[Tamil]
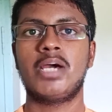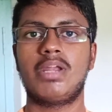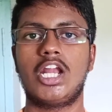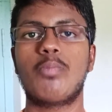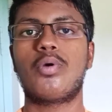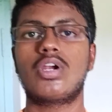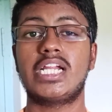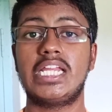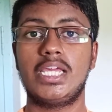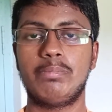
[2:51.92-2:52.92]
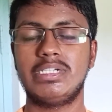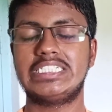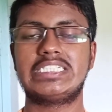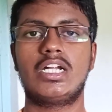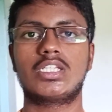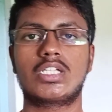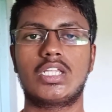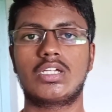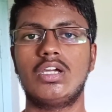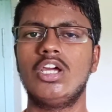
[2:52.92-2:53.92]
நம்மளால் போர்ட்ரேட் இமேஜஸ்
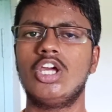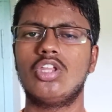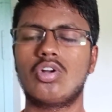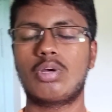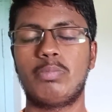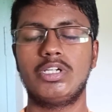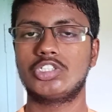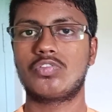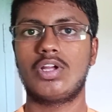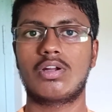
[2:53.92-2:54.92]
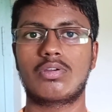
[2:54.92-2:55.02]
எடுத்துக்கிறதுக்கு இது ரொம்ப யூஸ்ஃபுல்லாக